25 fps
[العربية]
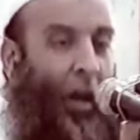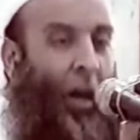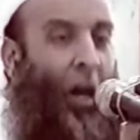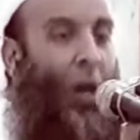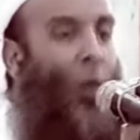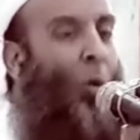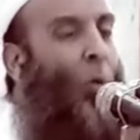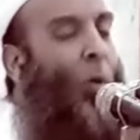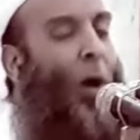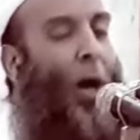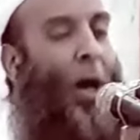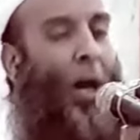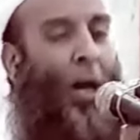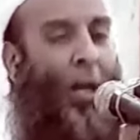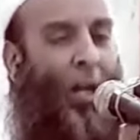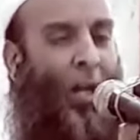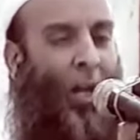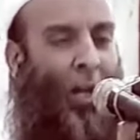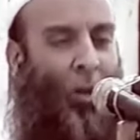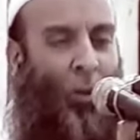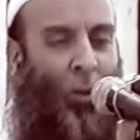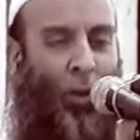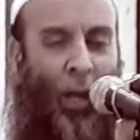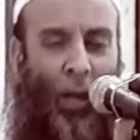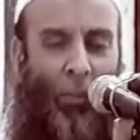أهو
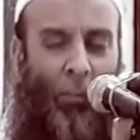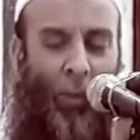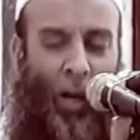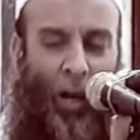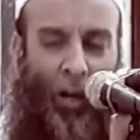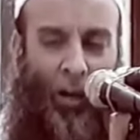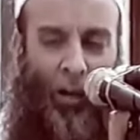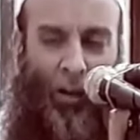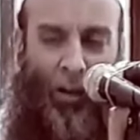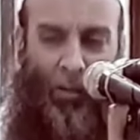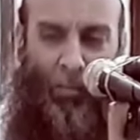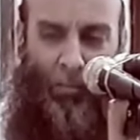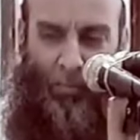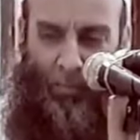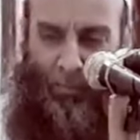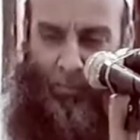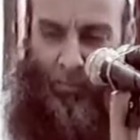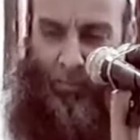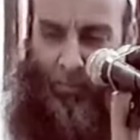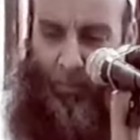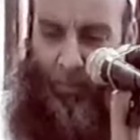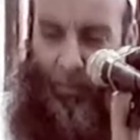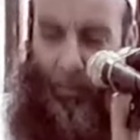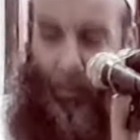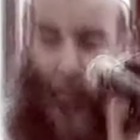حلال أم حرام
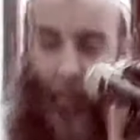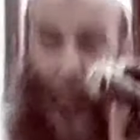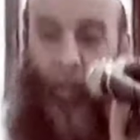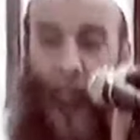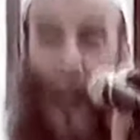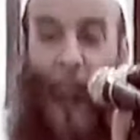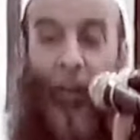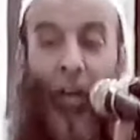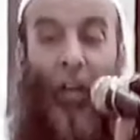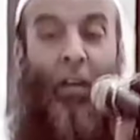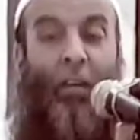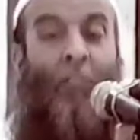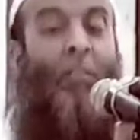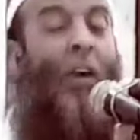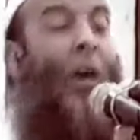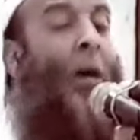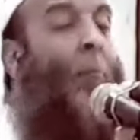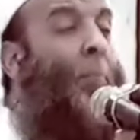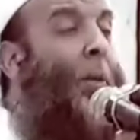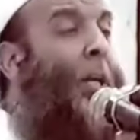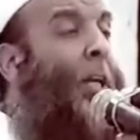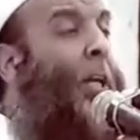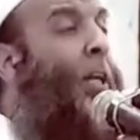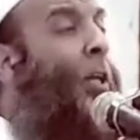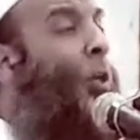فإذا
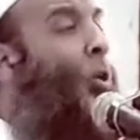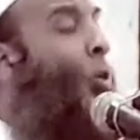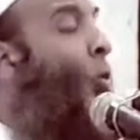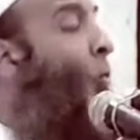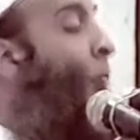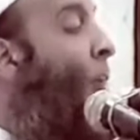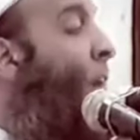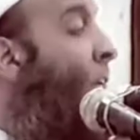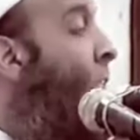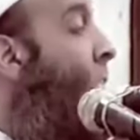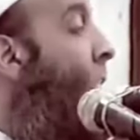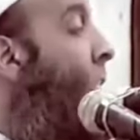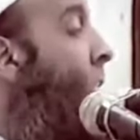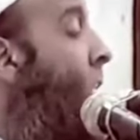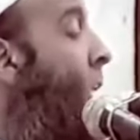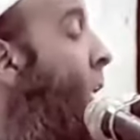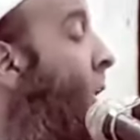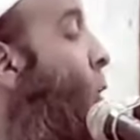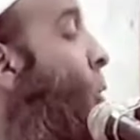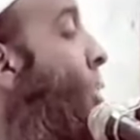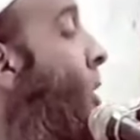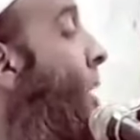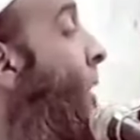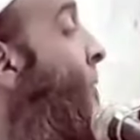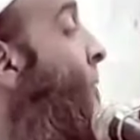به
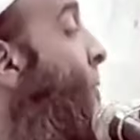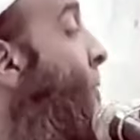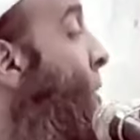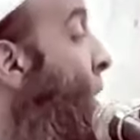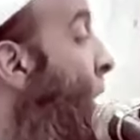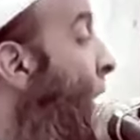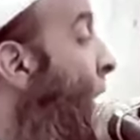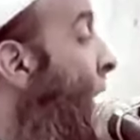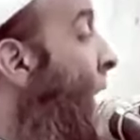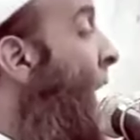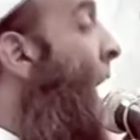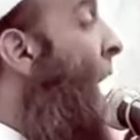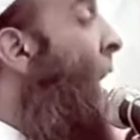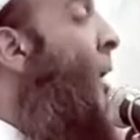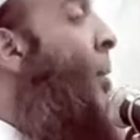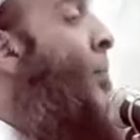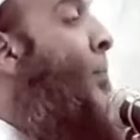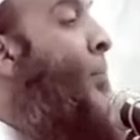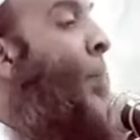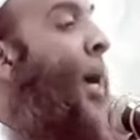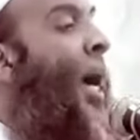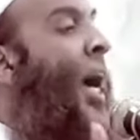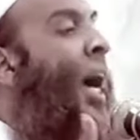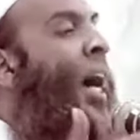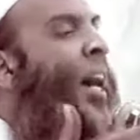يفصل تفصيلا
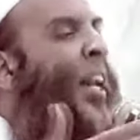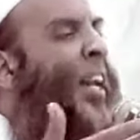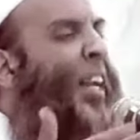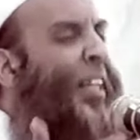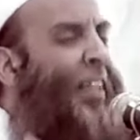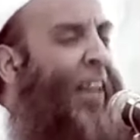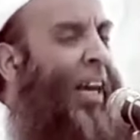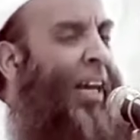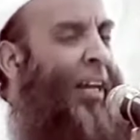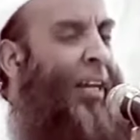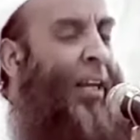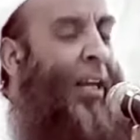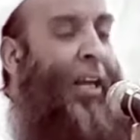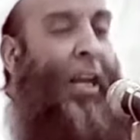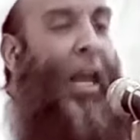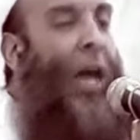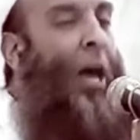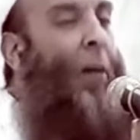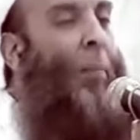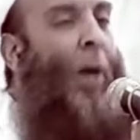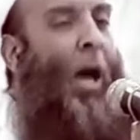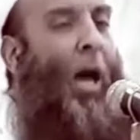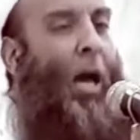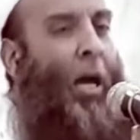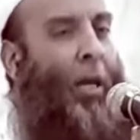باردا
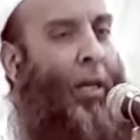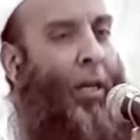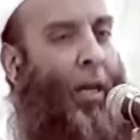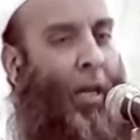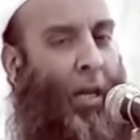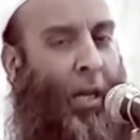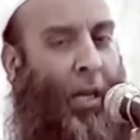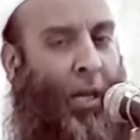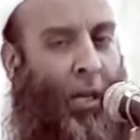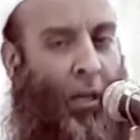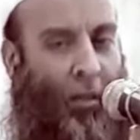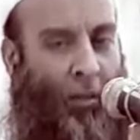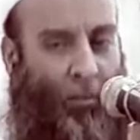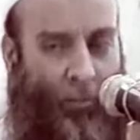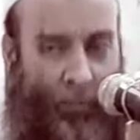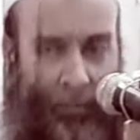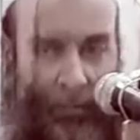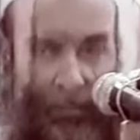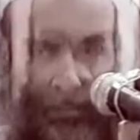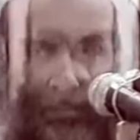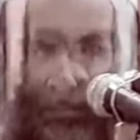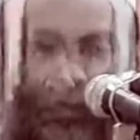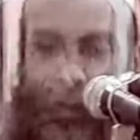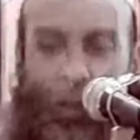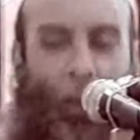لا معنى له
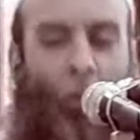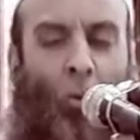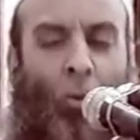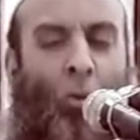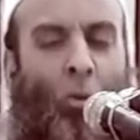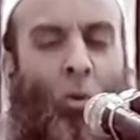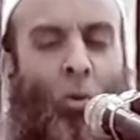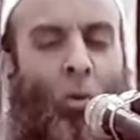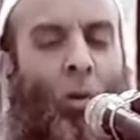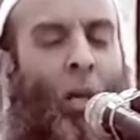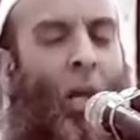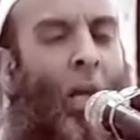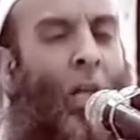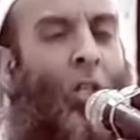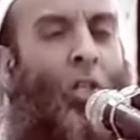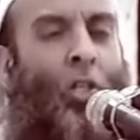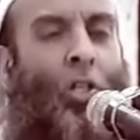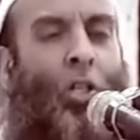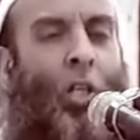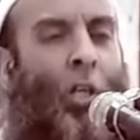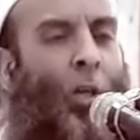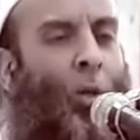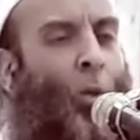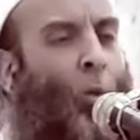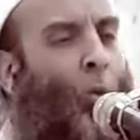يقول
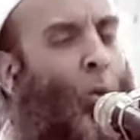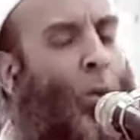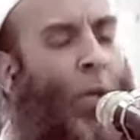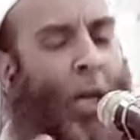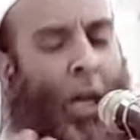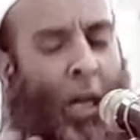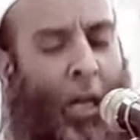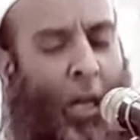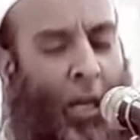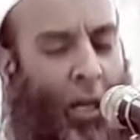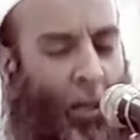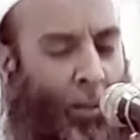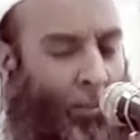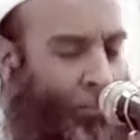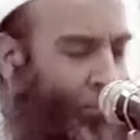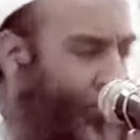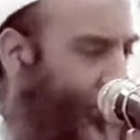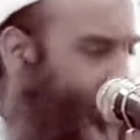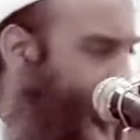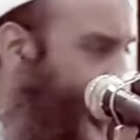الشعر كلام